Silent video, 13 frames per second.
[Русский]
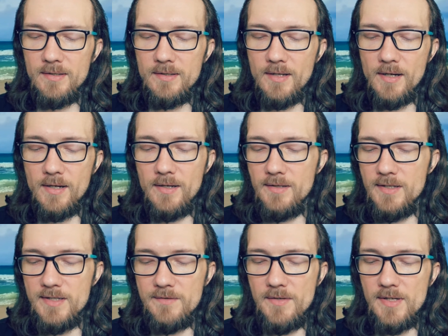Так и
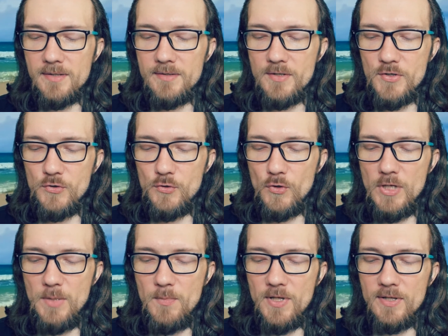неизвестно, что
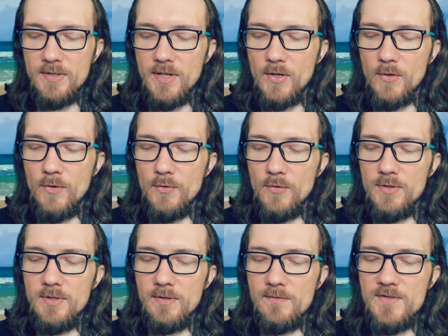именно король
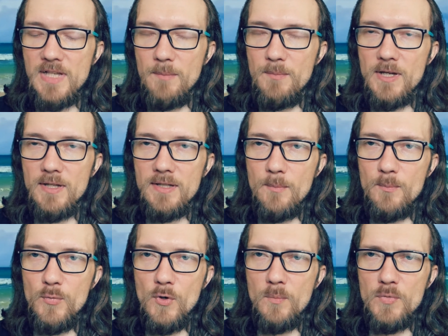отдал взамен на
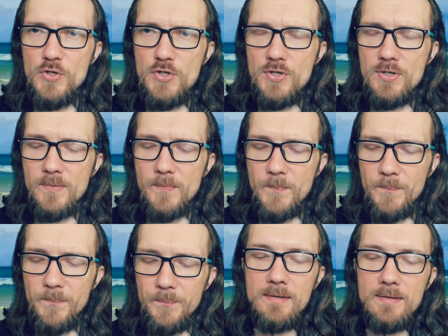помощь.
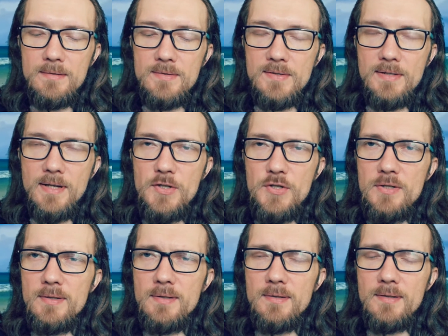
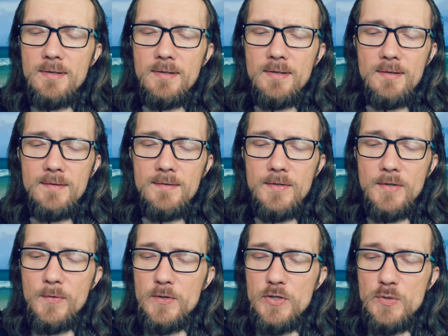Значит, ты
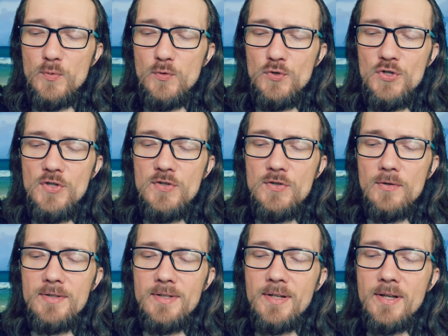хочешь получить
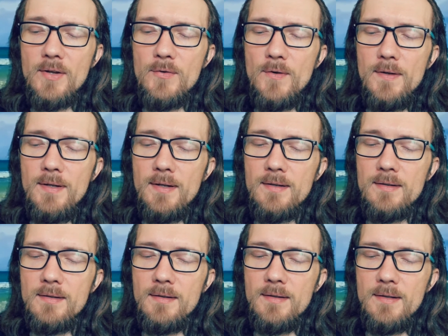золото дракона?
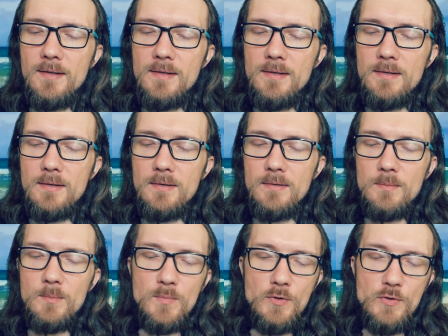
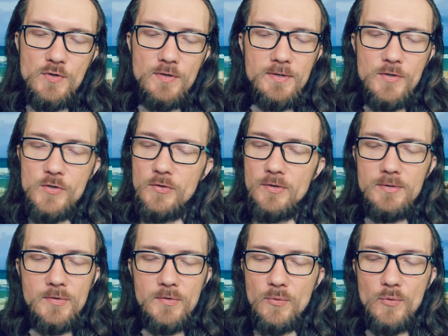Может и
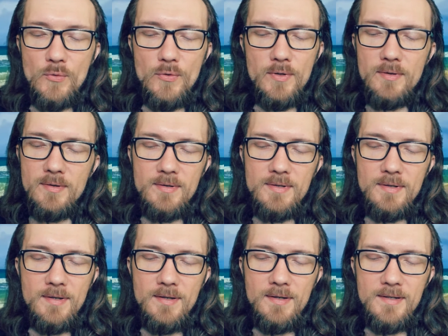что-то другое.
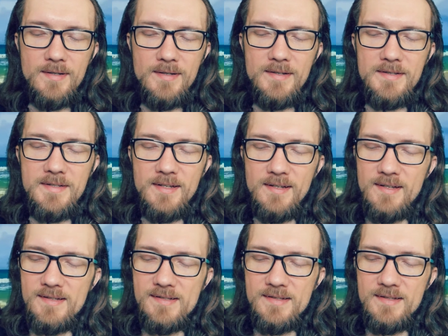
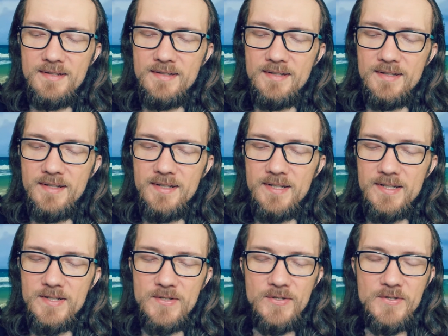Интересно.
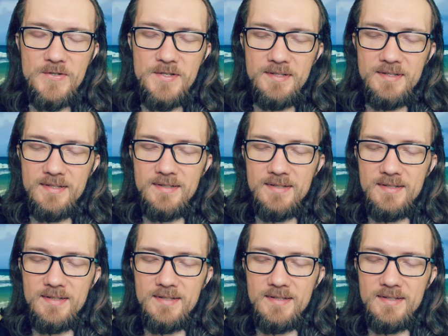Что же это?